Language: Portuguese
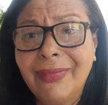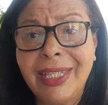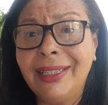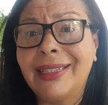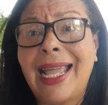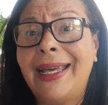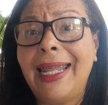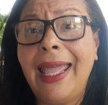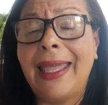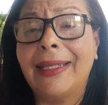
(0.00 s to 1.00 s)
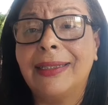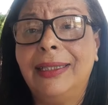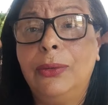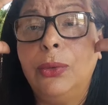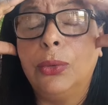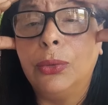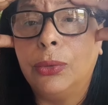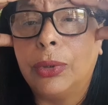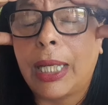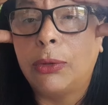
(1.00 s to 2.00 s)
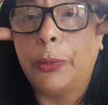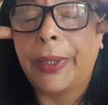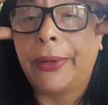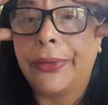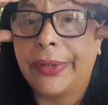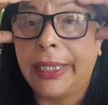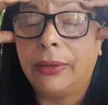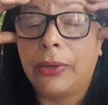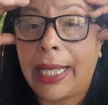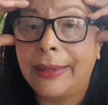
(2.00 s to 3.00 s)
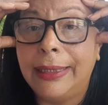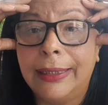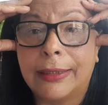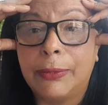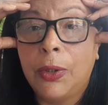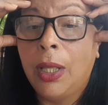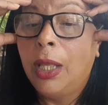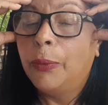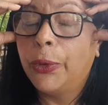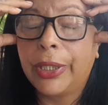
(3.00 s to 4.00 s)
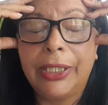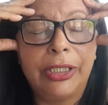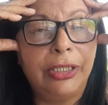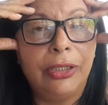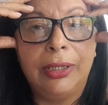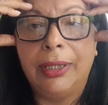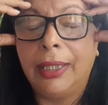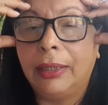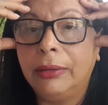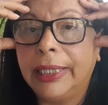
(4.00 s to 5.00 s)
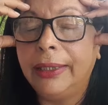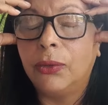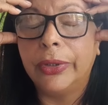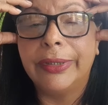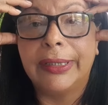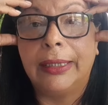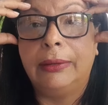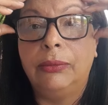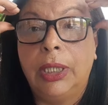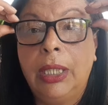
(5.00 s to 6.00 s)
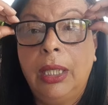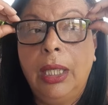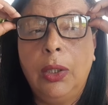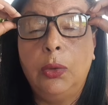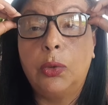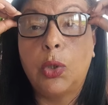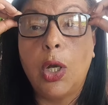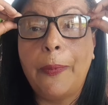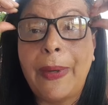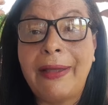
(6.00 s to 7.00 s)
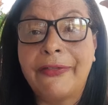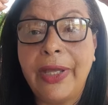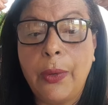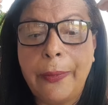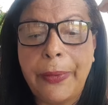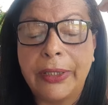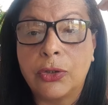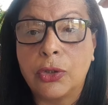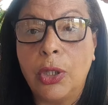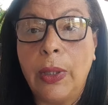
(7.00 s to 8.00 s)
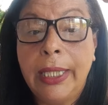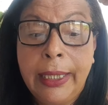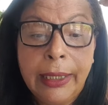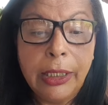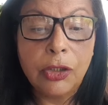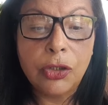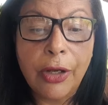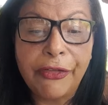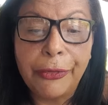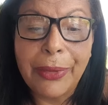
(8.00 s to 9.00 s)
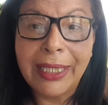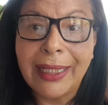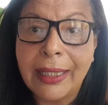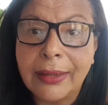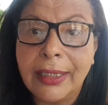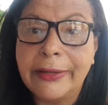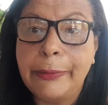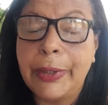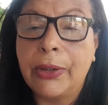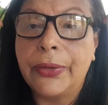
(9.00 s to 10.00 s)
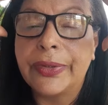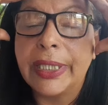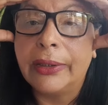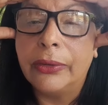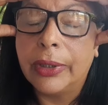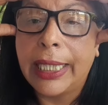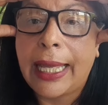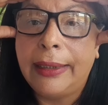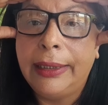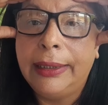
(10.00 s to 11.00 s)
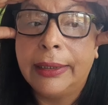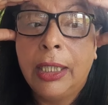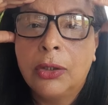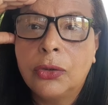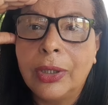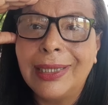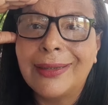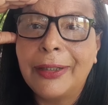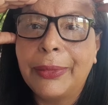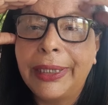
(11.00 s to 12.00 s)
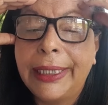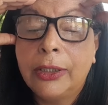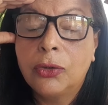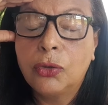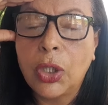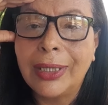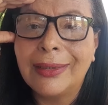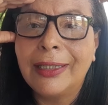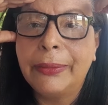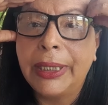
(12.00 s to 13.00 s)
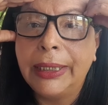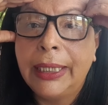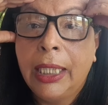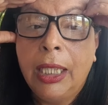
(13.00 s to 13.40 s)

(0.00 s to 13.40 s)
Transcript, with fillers: que tara é essa no, no, no, tal do preconceito e o racismo? Porque, a gente, não tem condição. Eu tô para ver uma pessoa que sofre mais racismo e preconceito do que a Lília toda semana, toda semana,